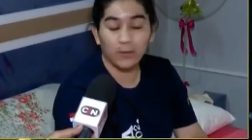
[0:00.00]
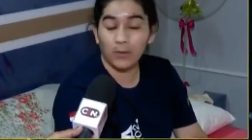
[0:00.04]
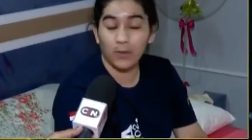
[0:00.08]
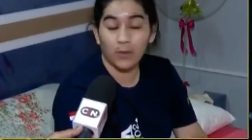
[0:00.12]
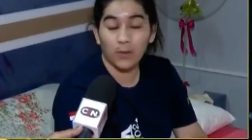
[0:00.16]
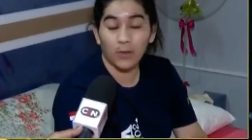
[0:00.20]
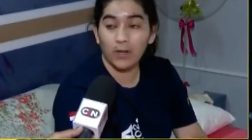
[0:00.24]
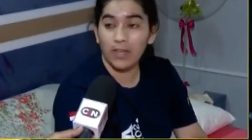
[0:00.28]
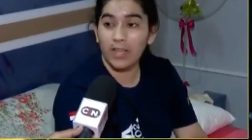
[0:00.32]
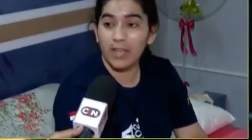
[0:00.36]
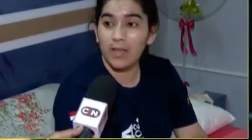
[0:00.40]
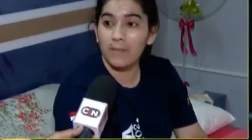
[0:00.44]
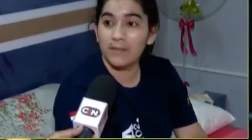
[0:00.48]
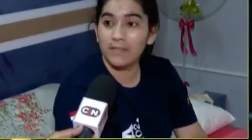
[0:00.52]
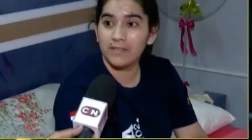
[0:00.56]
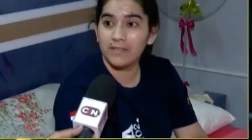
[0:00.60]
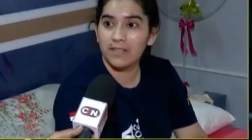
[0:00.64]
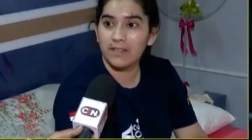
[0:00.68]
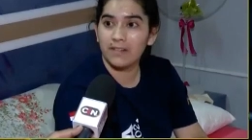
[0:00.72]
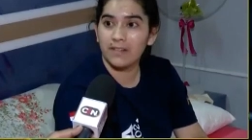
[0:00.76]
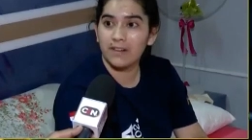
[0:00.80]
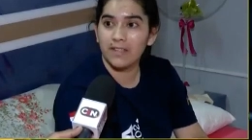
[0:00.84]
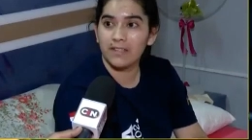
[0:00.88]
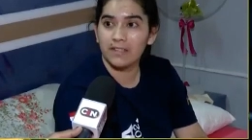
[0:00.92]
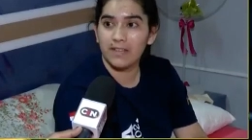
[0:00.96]
todo lo que ya
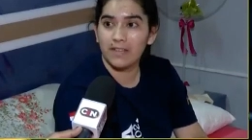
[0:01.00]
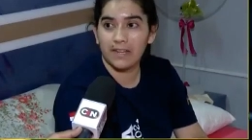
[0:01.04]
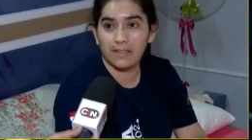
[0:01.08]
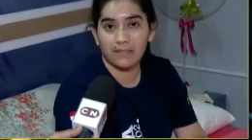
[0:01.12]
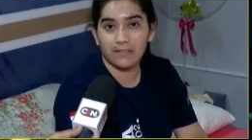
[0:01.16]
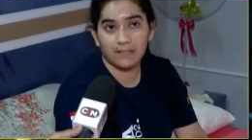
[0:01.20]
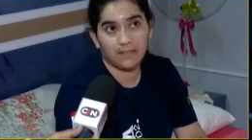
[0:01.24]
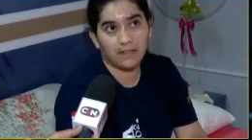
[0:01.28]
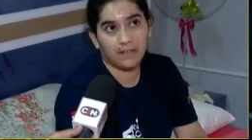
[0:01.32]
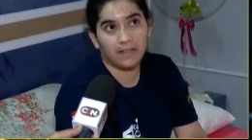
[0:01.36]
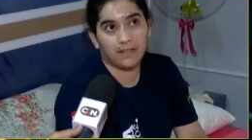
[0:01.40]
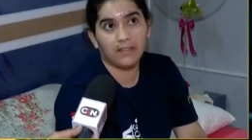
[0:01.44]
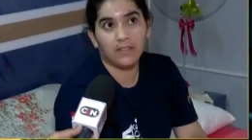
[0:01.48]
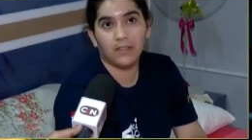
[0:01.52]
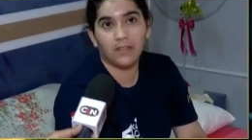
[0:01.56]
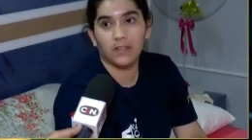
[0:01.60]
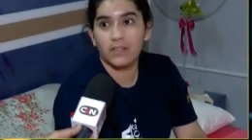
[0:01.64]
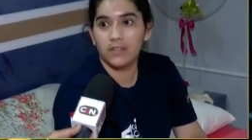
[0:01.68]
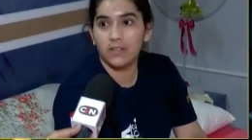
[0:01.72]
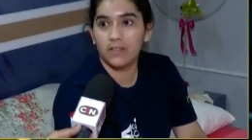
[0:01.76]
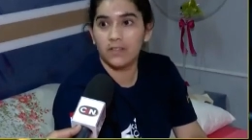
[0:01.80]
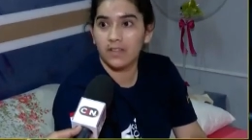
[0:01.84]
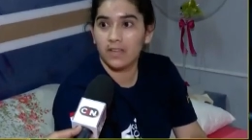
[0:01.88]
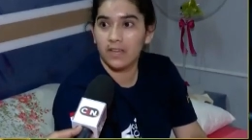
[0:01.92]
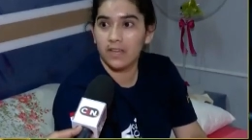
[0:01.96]
pasé, ¿verdad? Era
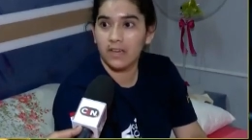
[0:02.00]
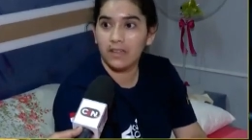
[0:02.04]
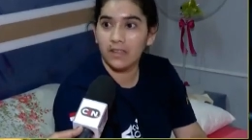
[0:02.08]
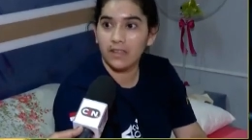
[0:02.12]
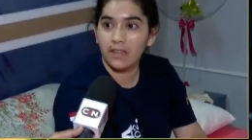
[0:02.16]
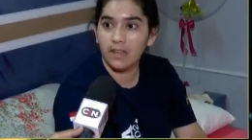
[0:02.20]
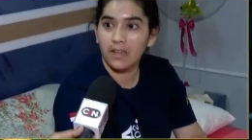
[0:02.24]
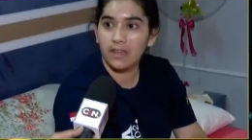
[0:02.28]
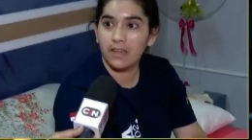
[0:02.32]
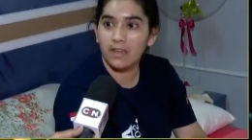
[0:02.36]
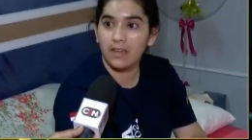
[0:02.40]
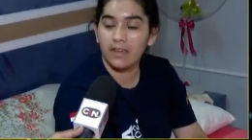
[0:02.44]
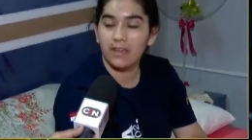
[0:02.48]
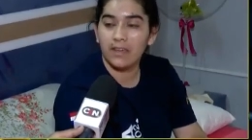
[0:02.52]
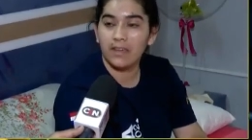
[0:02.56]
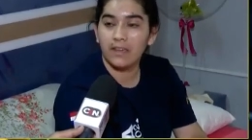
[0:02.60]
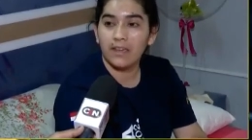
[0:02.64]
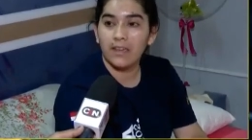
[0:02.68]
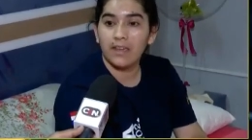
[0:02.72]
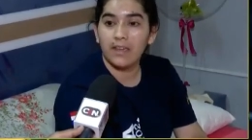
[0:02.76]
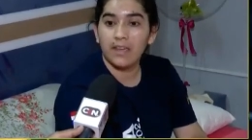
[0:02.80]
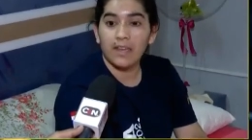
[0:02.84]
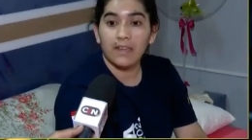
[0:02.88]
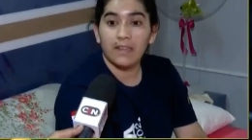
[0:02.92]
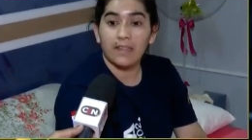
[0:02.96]
38 días de
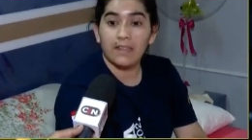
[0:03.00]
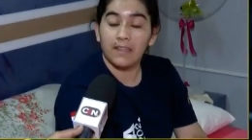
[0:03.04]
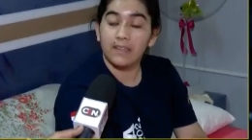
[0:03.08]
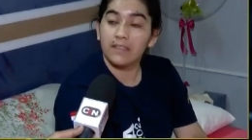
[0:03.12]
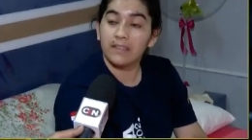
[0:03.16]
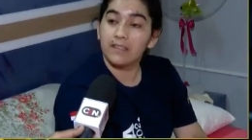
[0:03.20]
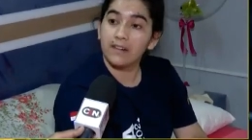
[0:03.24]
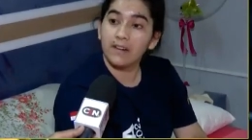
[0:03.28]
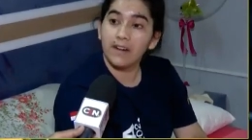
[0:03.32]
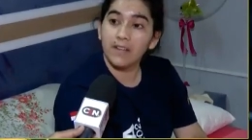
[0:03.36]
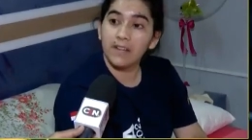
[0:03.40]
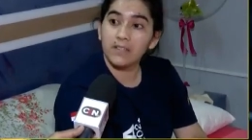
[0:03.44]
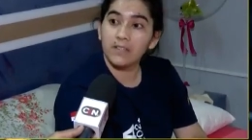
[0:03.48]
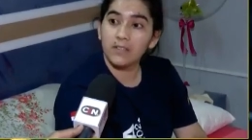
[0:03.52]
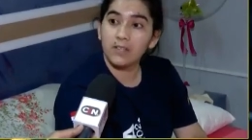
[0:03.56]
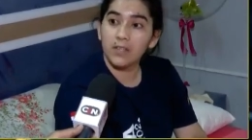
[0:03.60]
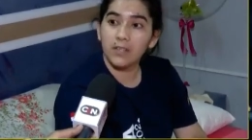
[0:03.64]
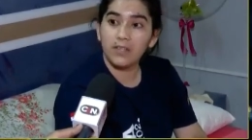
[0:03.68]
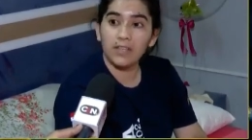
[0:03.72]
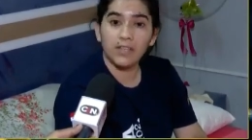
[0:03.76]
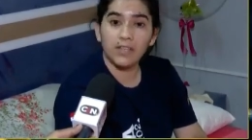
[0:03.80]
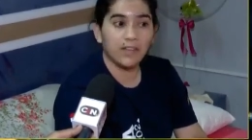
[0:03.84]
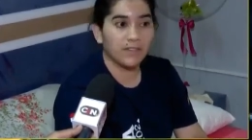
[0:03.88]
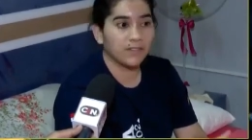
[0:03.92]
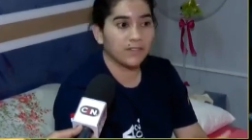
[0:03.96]
de
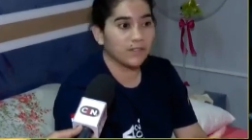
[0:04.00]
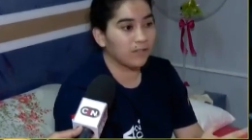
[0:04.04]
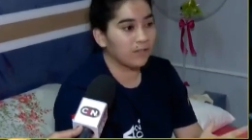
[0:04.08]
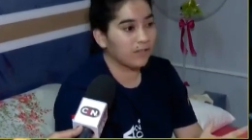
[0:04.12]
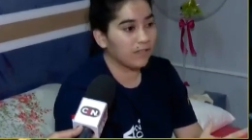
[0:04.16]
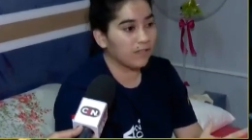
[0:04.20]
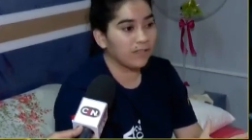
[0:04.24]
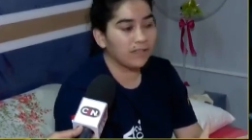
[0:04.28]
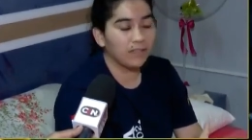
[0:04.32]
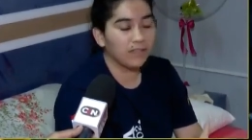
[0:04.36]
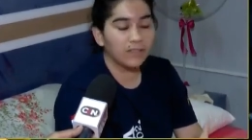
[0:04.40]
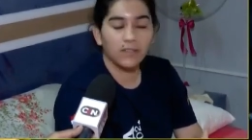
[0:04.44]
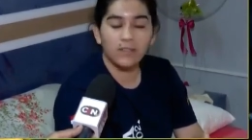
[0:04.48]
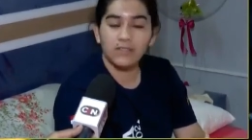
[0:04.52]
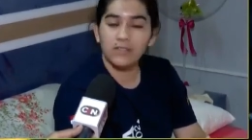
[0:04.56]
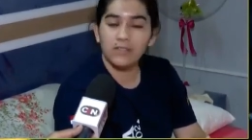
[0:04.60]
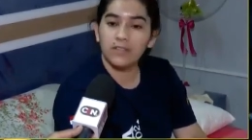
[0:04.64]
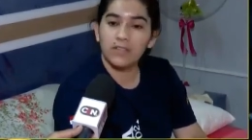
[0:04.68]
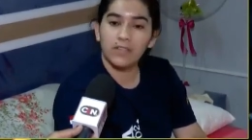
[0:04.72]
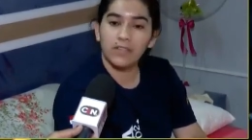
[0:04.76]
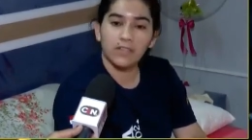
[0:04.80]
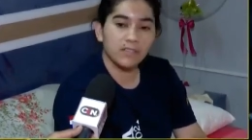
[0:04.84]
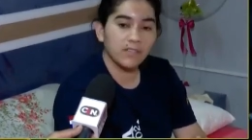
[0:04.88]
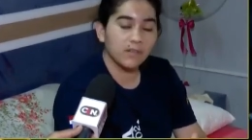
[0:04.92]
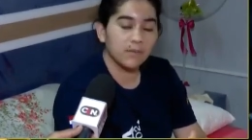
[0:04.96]
internación y en esos
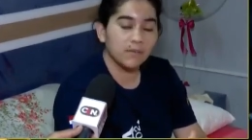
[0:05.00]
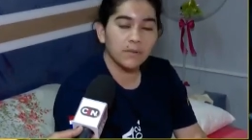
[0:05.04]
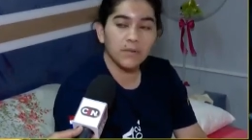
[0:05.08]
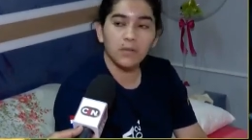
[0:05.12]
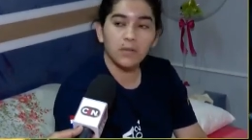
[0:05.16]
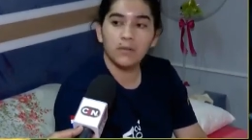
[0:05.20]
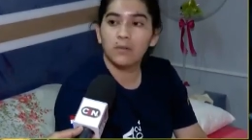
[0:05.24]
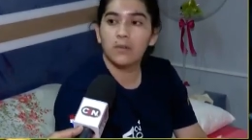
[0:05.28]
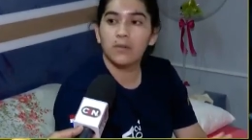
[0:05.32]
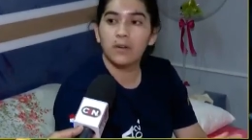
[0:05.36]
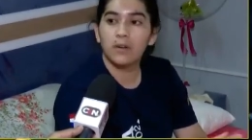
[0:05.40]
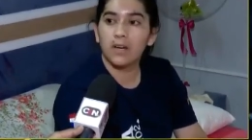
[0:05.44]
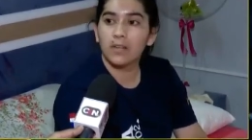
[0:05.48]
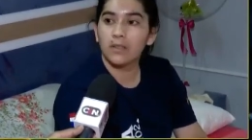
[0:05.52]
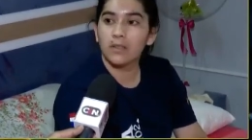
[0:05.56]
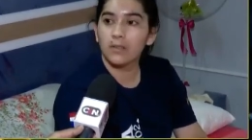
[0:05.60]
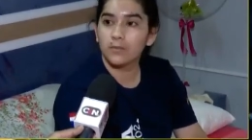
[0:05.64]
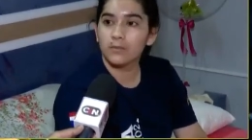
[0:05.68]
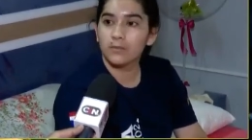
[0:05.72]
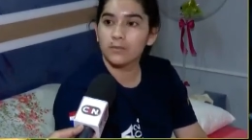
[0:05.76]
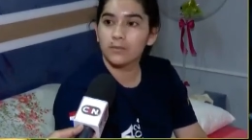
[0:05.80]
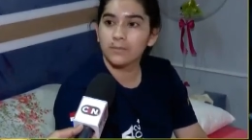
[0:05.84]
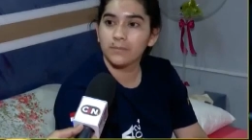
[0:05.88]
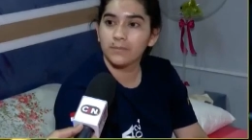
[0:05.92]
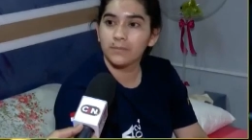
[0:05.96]
38 días siempre hubo un
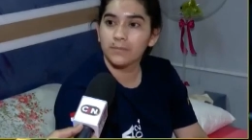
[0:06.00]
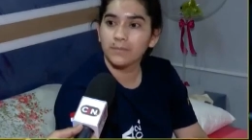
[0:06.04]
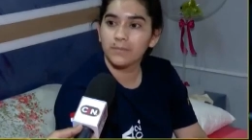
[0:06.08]
gasto.